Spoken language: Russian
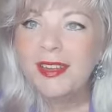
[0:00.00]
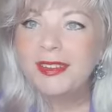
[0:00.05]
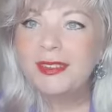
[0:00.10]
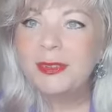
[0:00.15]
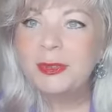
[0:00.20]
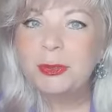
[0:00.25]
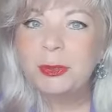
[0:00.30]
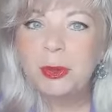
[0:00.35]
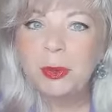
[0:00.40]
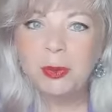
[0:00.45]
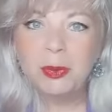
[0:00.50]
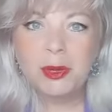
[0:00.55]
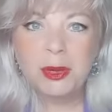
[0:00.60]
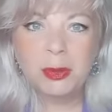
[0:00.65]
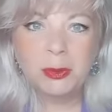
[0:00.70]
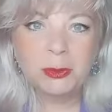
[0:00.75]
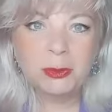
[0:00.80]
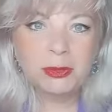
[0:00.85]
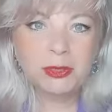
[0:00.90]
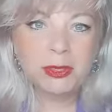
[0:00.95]

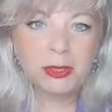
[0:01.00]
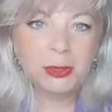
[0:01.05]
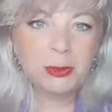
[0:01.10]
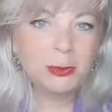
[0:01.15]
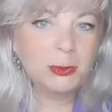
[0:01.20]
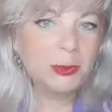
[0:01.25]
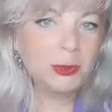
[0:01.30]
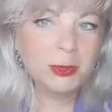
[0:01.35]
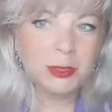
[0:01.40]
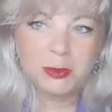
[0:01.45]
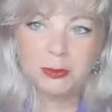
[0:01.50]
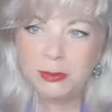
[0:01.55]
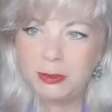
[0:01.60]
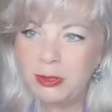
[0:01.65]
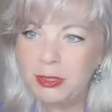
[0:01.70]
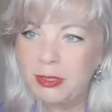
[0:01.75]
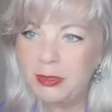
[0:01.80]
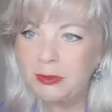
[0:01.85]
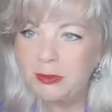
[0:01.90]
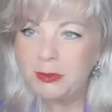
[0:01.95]
Доброе утро, люди,
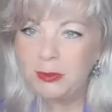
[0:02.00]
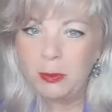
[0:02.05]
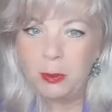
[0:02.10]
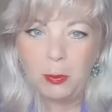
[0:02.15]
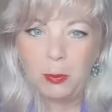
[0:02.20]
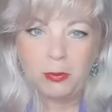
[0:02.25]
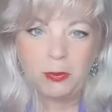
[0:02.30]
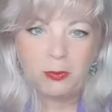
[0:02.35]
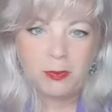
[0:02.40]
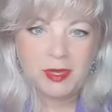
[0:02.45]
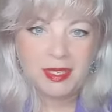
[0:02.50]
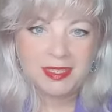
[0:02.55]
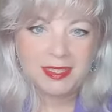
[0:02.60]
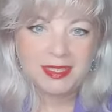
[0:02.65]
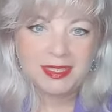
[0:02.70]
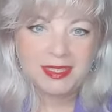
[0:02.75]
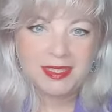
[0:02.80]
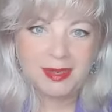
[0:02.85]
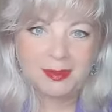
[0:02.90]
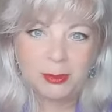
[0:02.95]
живущие в нем
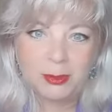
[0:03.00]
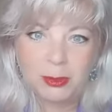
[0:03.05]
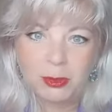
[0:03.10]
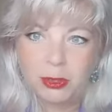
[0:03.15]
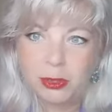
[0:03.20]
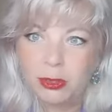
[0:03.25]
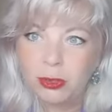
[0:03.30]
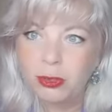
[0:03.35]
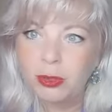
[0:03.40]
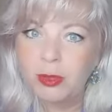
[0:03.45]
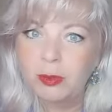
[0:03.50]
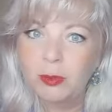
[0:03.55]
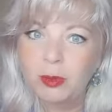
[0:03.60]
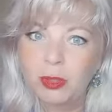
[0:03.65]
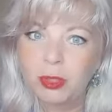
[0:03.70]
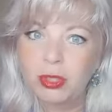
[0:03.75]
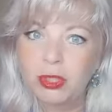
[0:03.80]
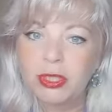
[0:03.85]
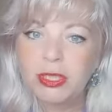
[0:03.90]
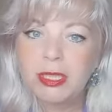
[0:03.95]
вместе со мной, что не
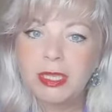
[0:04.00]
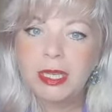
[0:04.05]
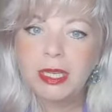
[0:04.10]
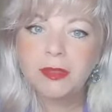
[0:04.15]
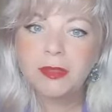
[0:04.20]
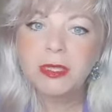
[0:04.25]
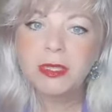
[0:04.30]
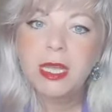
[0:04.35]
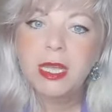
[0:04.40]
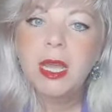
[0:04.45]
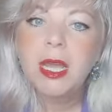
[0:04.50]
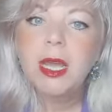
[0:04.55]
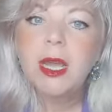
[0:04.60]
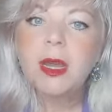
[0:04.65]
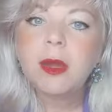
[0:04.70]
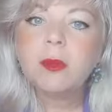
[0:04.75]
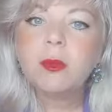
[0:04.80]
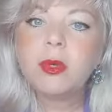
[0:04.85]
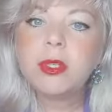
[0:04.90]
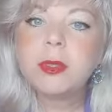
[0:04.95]
может не радовать.
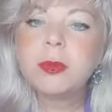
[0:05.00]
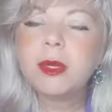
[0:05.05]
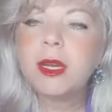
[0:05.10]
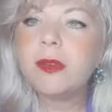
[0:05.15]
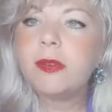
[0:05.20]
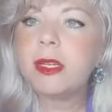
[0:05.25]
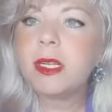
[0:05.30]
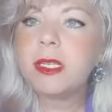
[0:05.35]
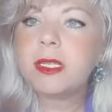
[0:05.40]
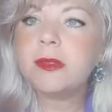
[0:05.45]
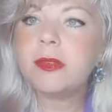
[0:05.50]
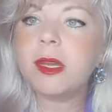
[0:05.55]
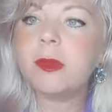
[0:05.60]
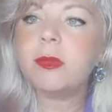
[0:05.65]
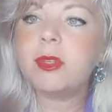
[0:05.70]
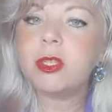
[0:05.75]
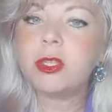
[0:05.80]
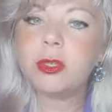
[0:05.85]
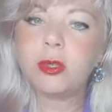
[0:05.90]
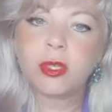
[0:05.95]
Будем говорить с
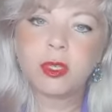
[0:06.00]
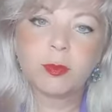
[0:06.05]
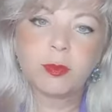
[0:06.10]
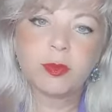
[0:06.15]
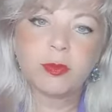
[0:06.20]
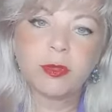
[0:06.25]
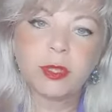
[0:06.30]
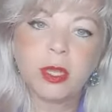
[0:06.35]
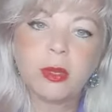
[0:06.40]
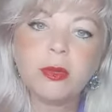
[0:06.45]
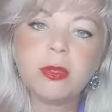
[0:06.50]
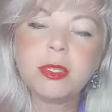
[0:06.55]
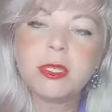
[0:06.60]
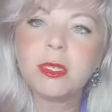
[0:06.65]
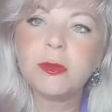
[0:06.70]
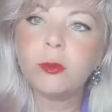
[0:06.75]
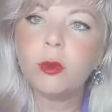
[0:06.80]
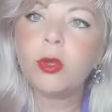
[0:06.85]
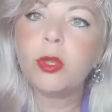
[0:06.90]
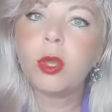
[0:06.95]
вами, еще раз повторюсь,
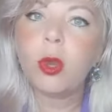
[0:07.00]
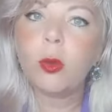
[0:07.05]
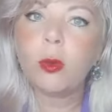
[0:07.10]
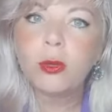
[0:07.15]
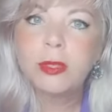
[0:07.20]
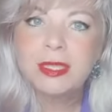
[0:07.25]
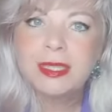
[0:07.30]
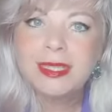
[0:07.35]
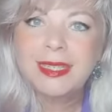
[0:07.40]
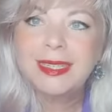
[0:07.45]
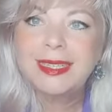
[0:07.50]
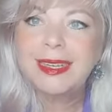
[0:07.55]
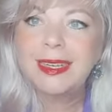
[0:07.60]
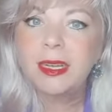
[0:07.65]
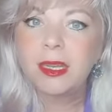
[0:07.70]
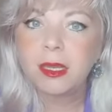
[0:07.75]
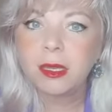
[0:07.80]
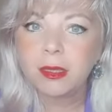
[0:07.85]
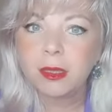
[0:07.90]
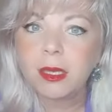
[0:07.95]
сегодня о
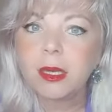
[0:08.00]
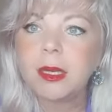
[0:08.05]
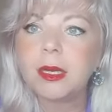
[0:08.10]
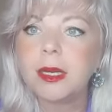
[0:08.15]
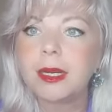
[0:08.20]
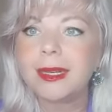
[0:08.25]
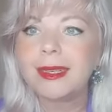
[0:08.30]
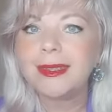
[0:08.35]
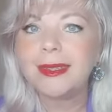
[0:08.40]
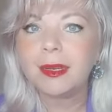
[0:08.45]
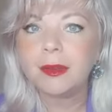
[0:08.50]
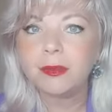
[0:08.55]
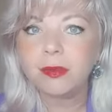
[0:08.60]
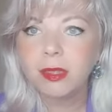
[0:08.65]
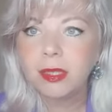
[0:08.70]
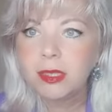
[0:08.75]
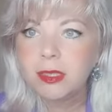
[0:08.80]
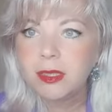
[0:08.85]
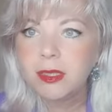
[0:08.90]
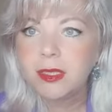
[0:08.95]
секретах
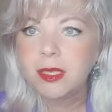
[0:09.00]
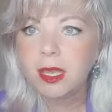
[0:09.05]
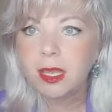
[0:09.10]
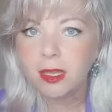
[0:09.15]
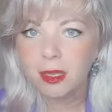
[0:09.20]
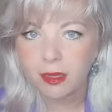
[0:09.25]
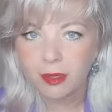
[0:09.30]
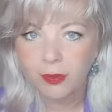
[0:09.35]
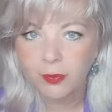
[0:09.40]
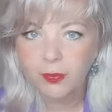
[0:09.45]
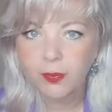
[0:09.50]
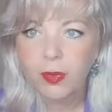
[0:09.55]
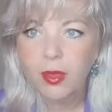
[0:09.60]
родовых денег.